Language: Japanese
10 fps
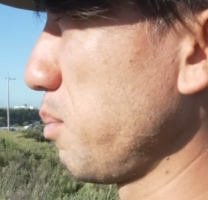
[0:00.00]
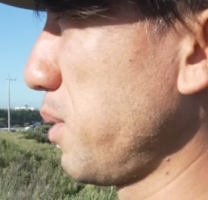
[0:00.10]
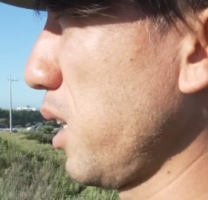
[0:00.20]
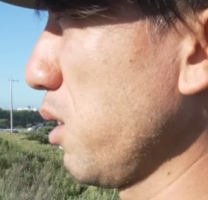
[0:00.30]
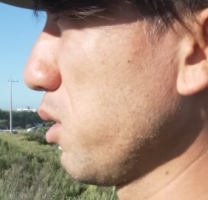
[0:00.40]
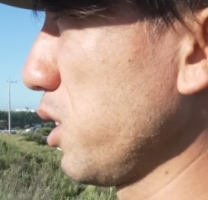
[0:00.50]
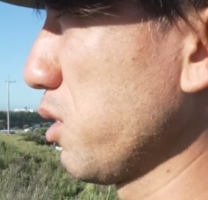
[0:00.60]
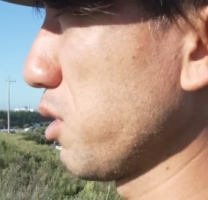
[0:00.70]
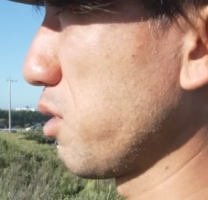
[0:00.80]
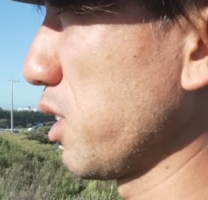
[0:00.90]
プライオリティ
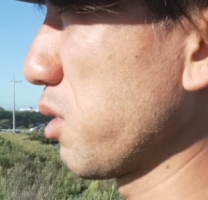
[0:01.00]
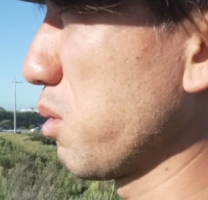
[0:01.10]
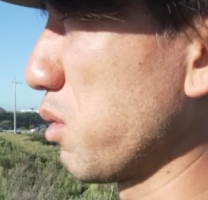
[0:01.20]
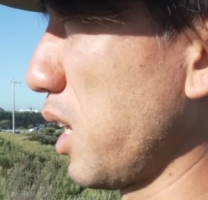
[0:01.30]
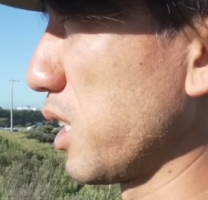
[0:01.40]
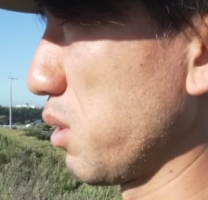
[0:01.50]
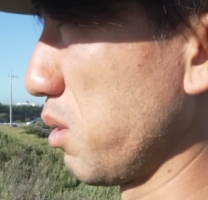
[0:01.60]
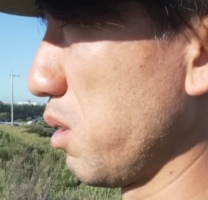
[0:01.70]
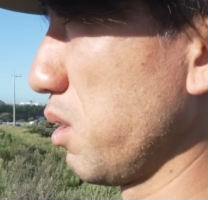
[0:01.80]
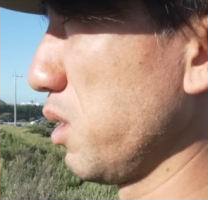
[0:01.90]
とシチュエーションコールあり
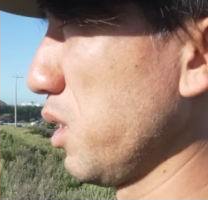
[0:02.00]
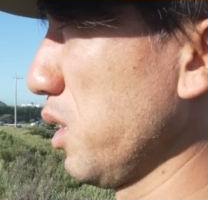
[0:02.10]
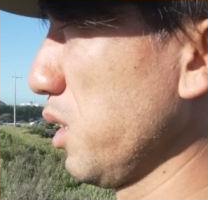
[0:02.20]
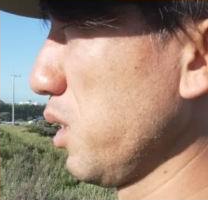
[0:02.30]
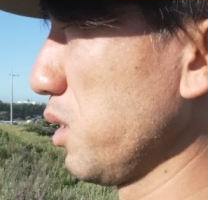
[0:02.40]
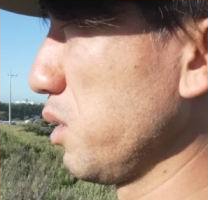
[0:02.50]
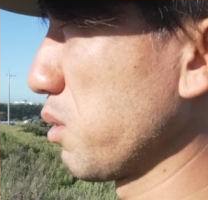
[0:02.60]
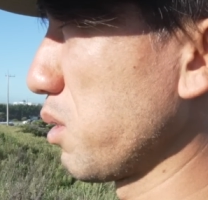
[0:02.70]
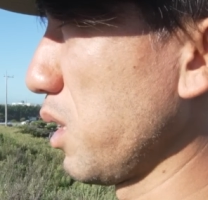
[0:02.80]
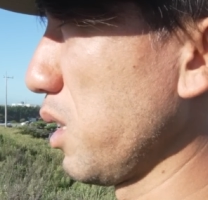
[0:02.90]
ブルー
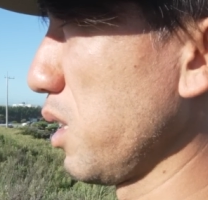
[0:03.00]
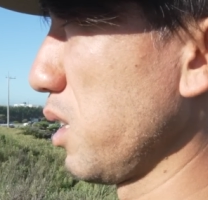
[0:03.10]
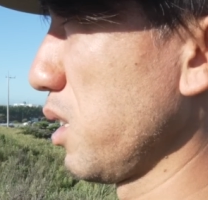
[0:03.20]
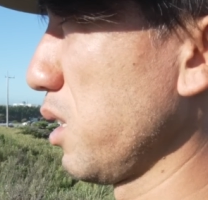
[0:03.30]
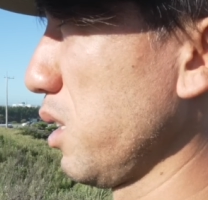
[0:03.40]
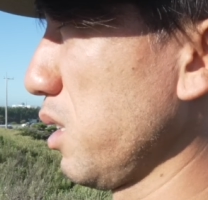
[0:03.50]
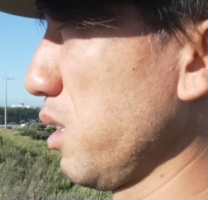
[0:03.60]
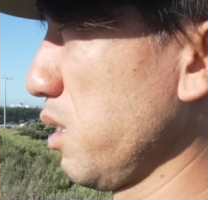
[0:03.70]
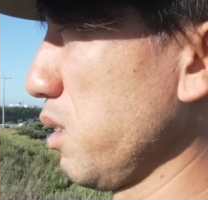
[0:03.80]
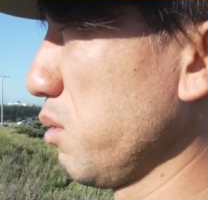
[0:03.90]
は0.73
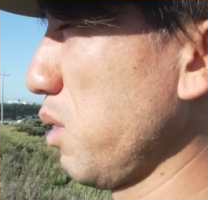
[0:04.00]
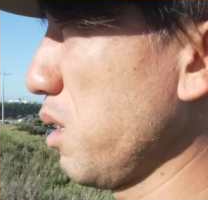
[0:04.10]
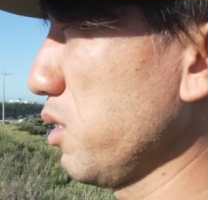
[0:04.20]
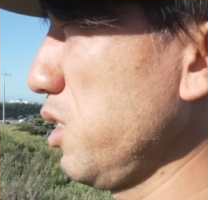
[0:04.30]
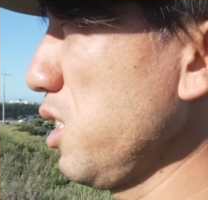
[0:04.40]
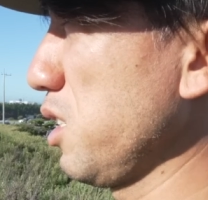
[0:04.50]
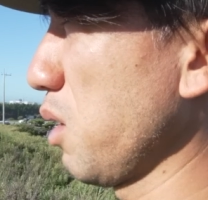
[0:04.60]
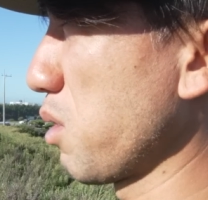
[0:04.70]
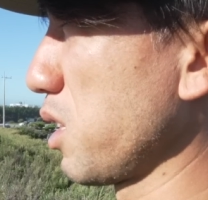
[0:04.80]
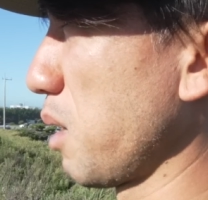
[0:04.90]
ポイントですわいいな
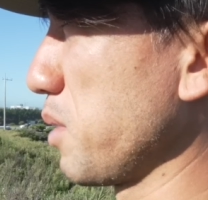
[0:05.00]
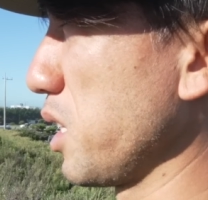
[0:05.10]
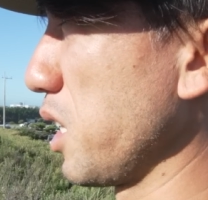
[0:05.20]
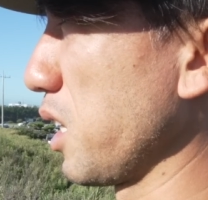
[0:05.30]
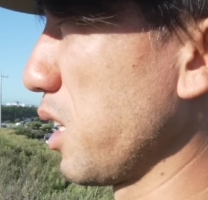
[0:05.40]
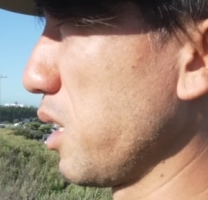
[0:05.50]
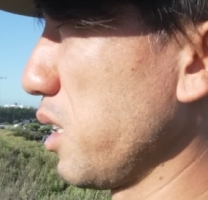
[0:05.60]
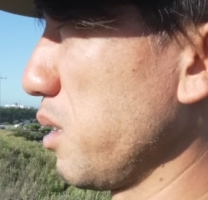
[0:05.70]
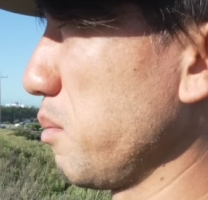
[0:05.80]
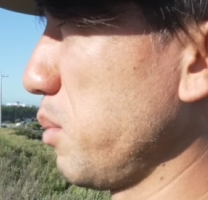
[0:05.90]
これ波
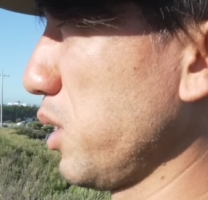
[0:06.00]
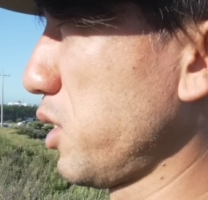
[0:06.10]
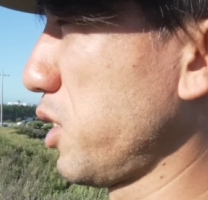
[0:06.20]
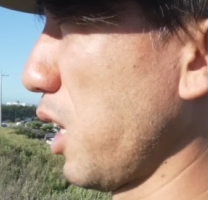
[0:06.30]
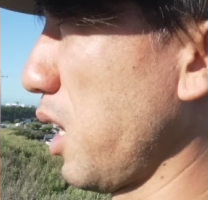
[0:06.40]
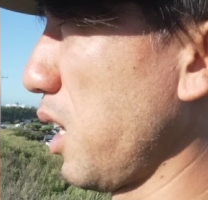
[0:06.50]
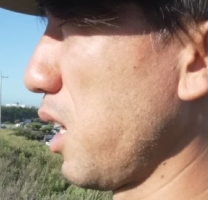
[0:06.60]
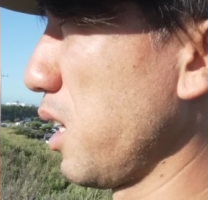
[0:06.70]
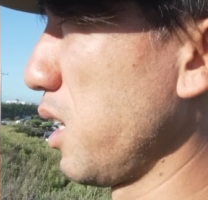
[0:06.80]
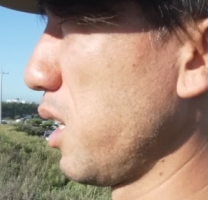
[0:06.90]
めっちゃ
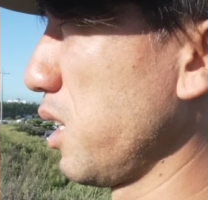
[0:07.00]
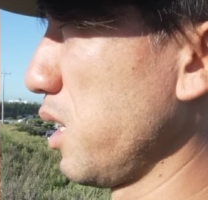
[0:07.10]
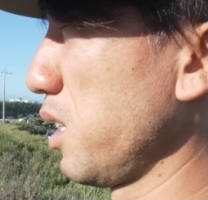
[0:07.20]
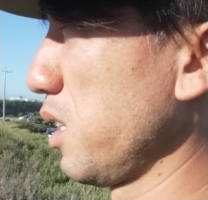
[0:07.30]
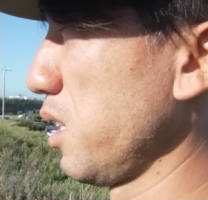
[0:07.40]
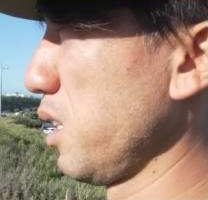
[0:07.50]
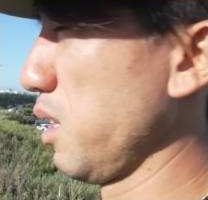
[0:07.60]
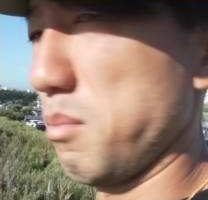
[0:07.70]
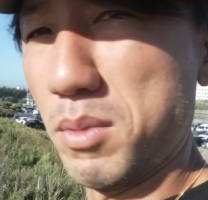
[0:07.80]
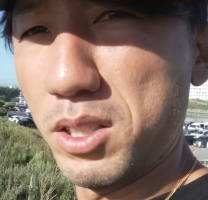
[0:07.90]

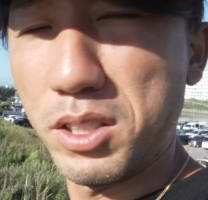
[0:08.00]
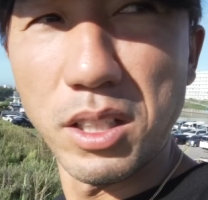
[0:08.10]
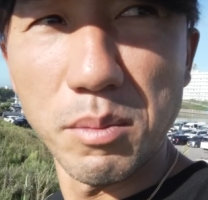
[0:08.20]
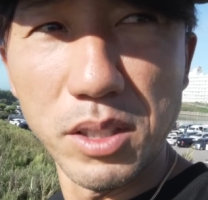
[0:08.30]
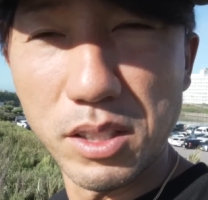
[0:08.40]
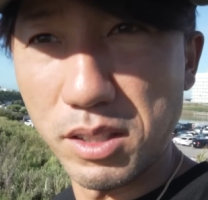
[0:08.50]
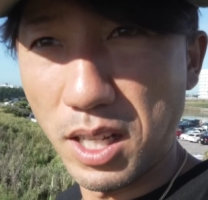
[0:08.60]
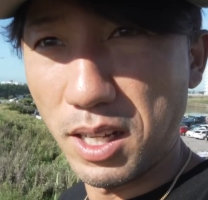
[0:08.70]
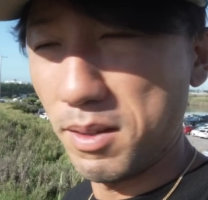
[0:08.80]
めっちゃ波ですね